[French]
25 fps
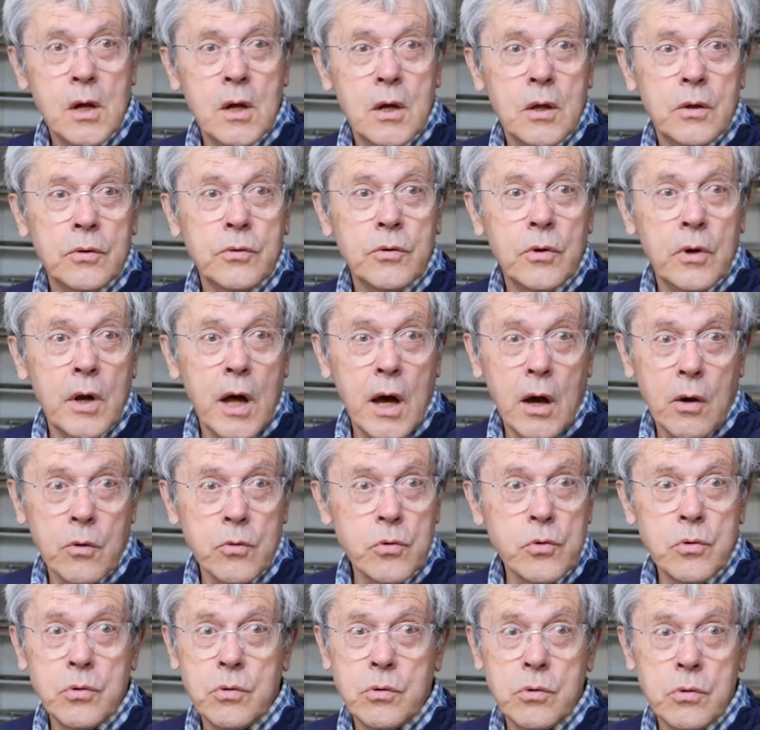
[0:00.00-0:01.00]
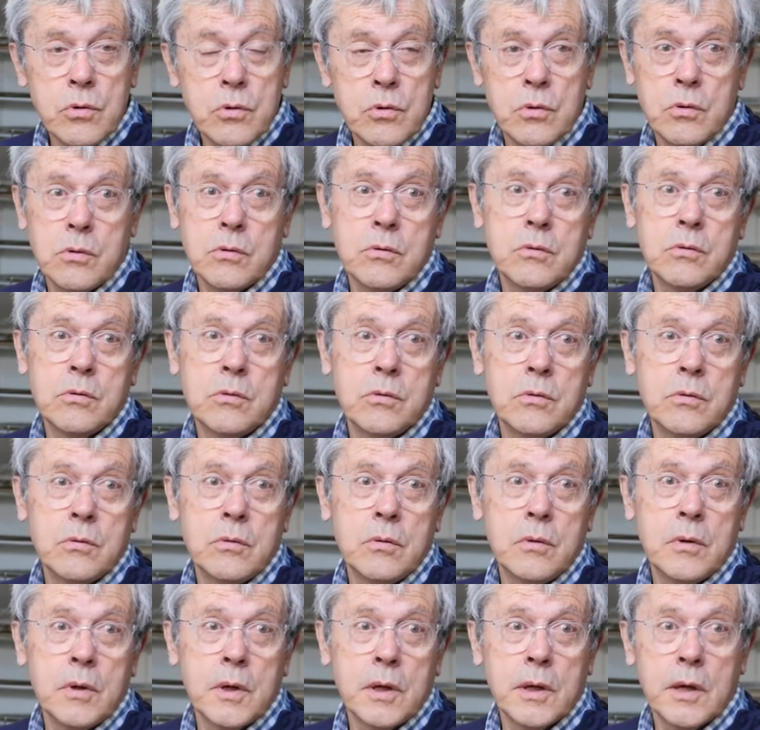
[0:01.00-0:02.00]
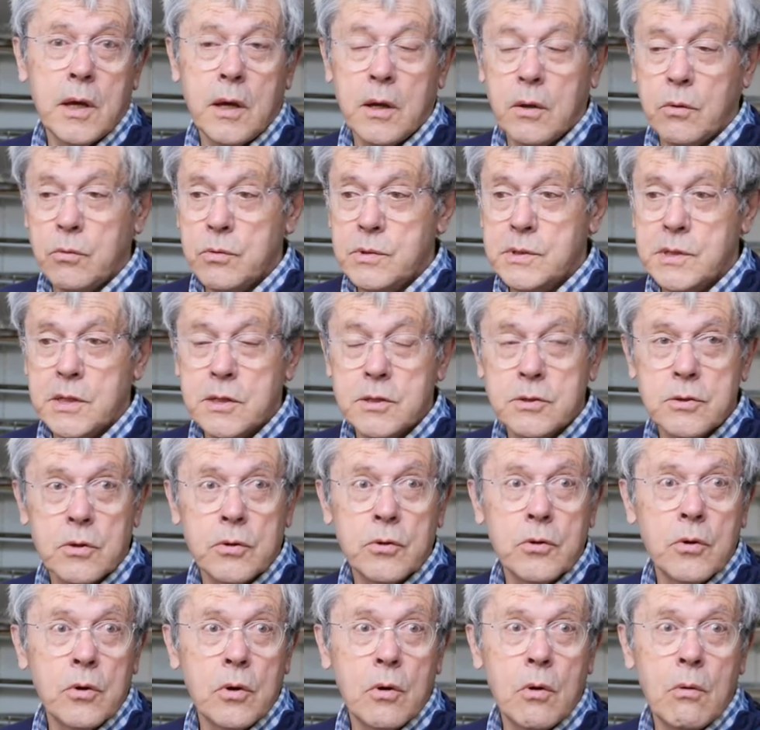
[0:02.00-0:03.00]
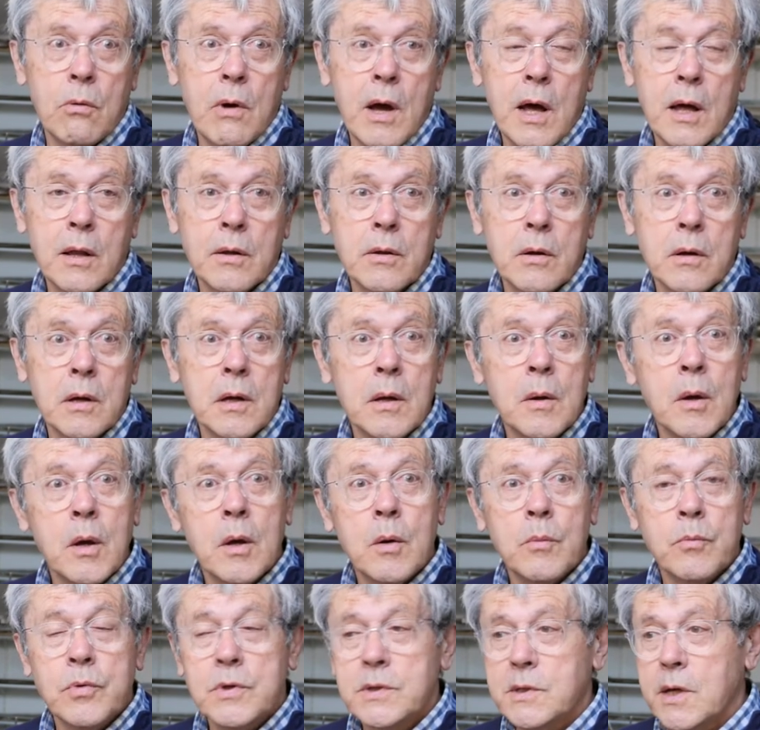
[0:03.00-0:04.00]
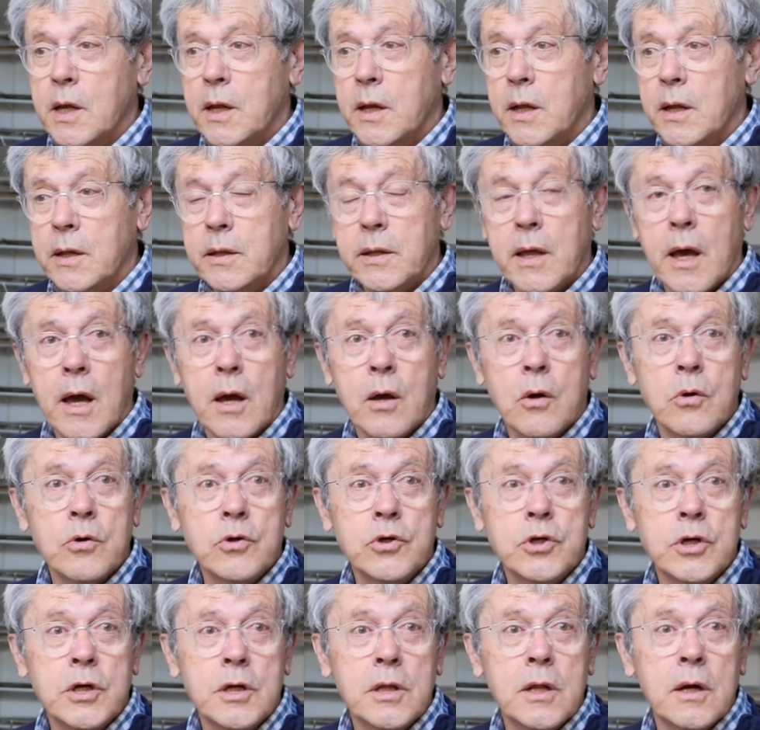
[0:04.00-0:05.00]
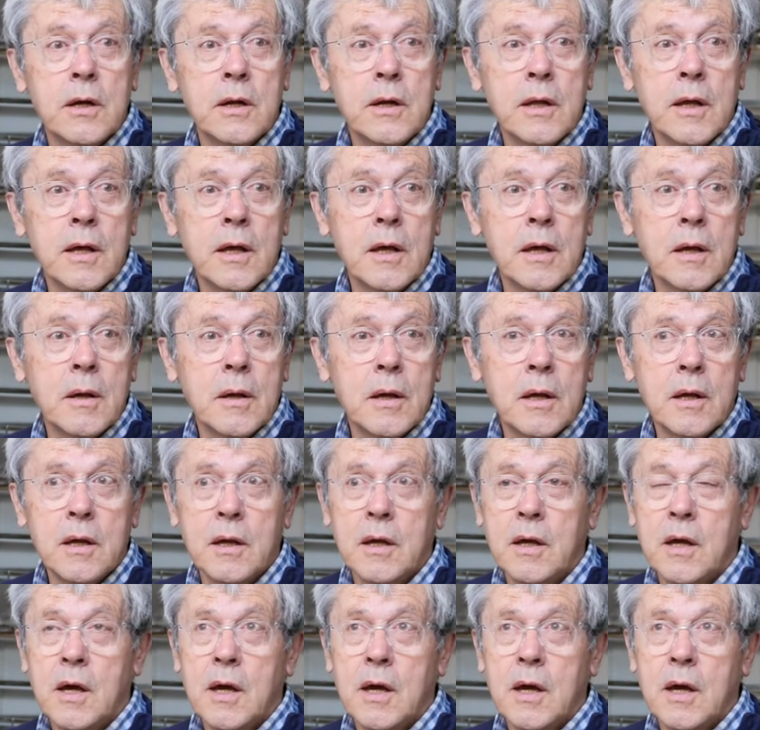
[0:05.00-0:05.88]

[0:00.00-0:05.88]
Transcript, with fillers: la rue, euh, et qui a eu ses heures de gloire, puisqu'il a été accroché dans les